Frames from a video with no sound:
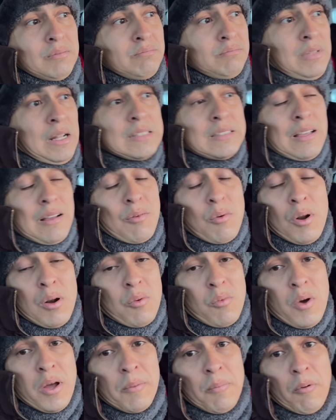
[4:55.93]
le sacó
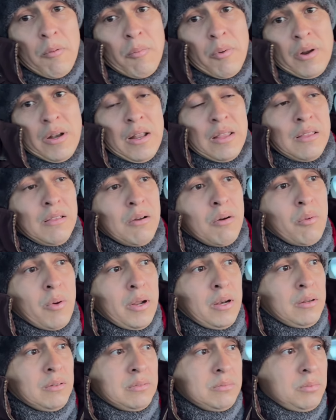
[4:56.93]
el cuerpo, pues le dijo,
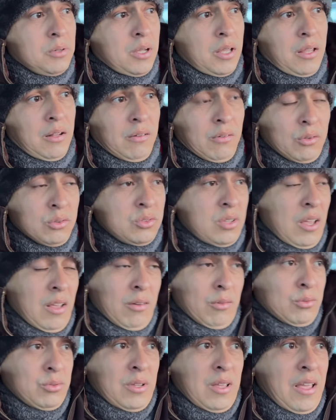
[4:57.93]
bueno, porque no sé,
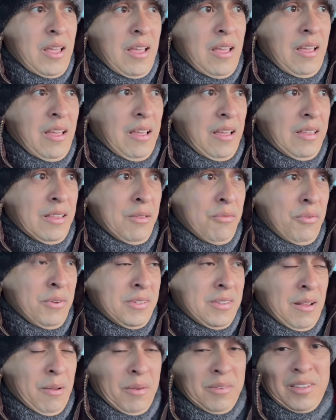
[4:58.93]
no sé, e, e, es
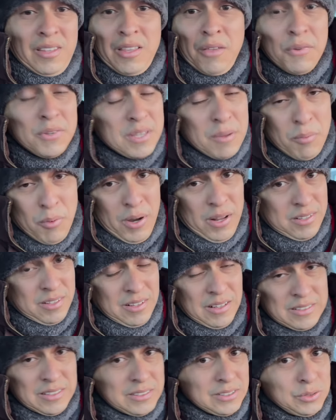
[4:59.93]
difícil, a veces es difícil ponerse
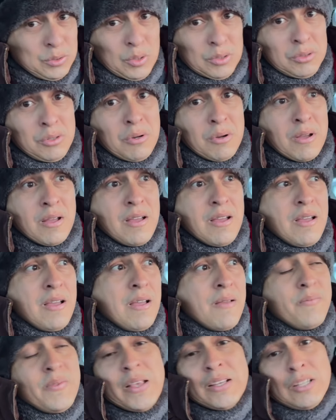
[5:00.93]
en esa situación.
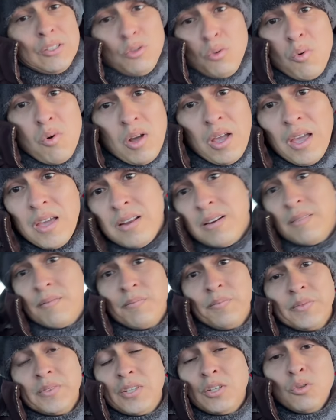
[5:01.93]
Y él se tuvo que ir,
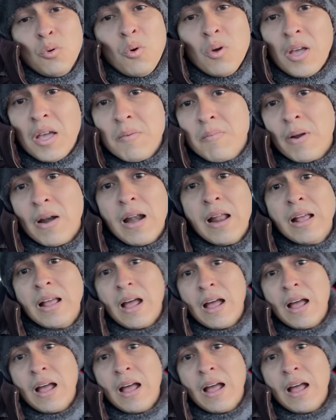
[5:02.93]
se tuvo que ir para la